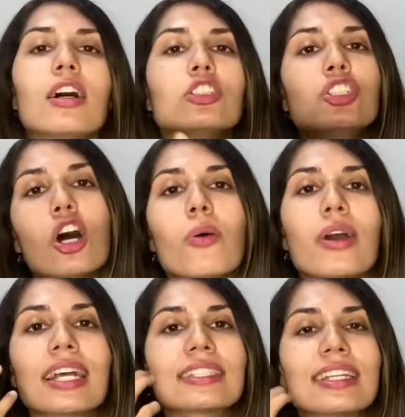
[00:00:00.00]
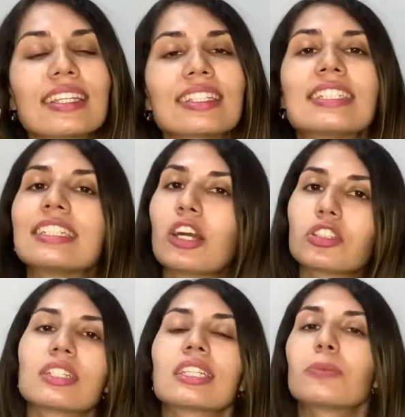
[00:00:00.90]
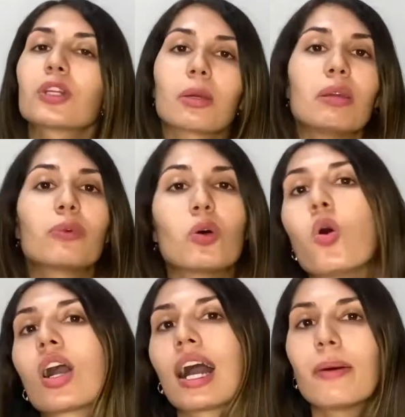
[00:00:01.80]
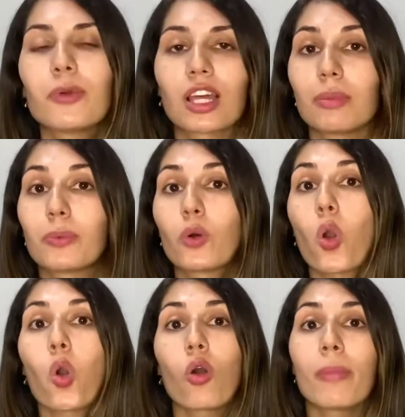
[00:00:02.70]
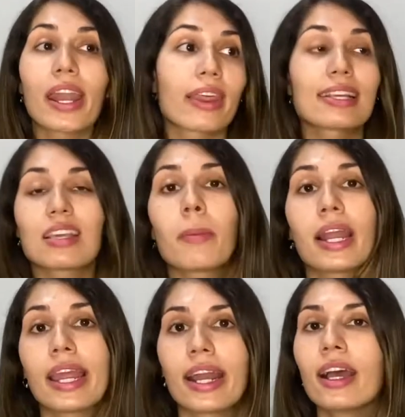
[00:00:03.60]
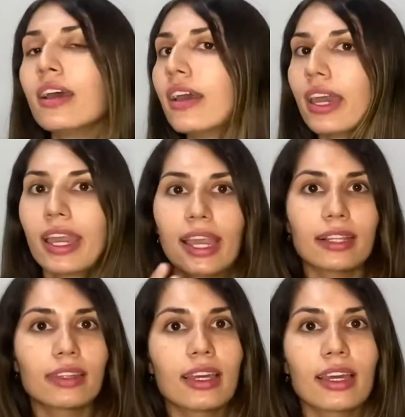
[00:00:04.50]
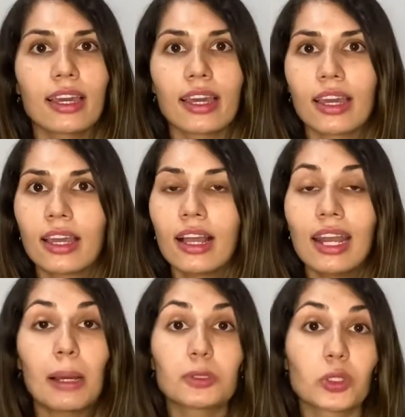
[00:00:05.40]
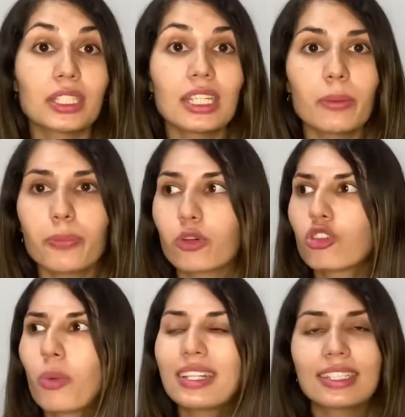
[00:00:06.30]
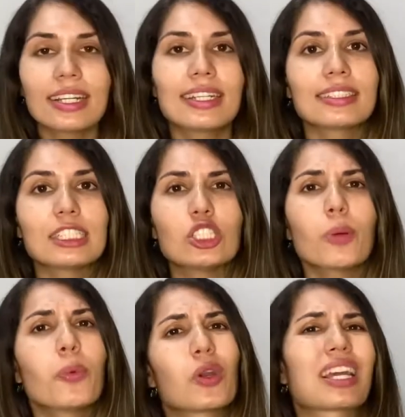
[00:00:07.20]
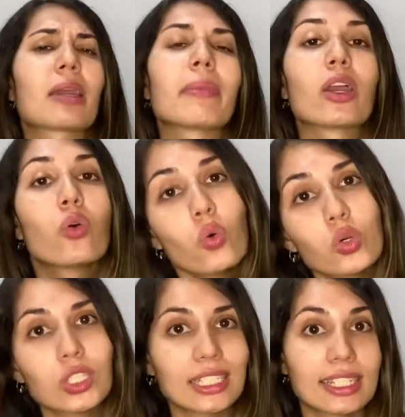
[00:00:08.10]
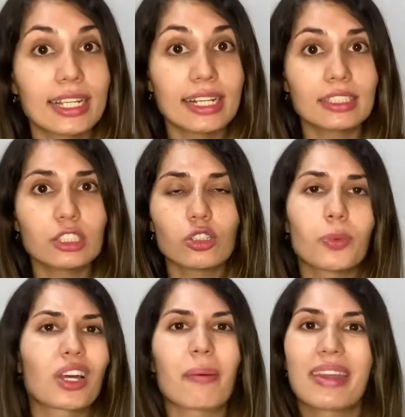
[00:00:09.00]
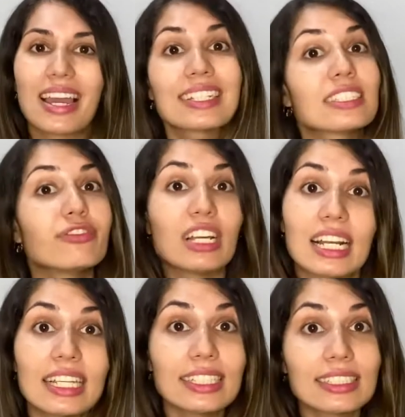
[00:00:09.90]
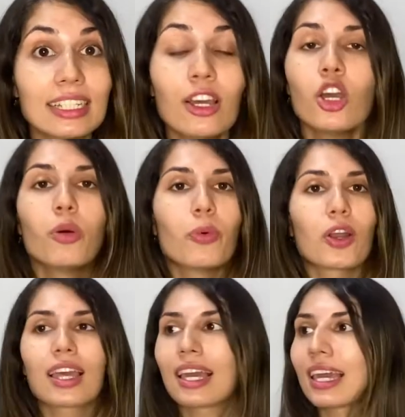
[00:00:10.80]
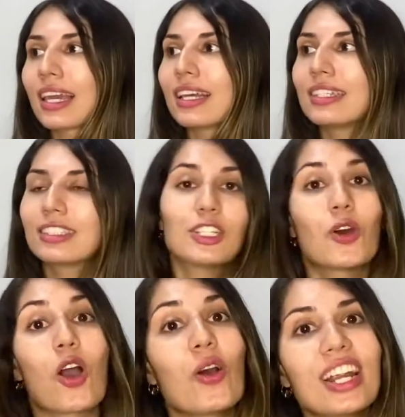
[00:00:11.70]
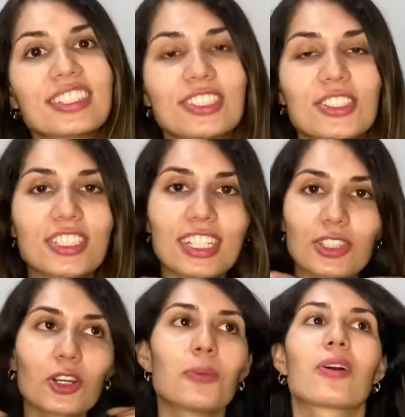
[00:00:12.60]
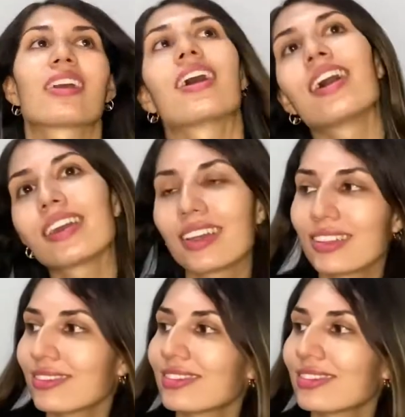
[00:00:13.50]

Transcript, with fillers: yo voy a hacer dieta si quiero hacer dieta porque me provoca, porque me provocó comer de esa manera en este lapso de tiempo. Yo voy a hacer ejercicio porque me gusta hacer ejercicio, porque me hace feliz, porque si no hago ejercicio siento como que, ay,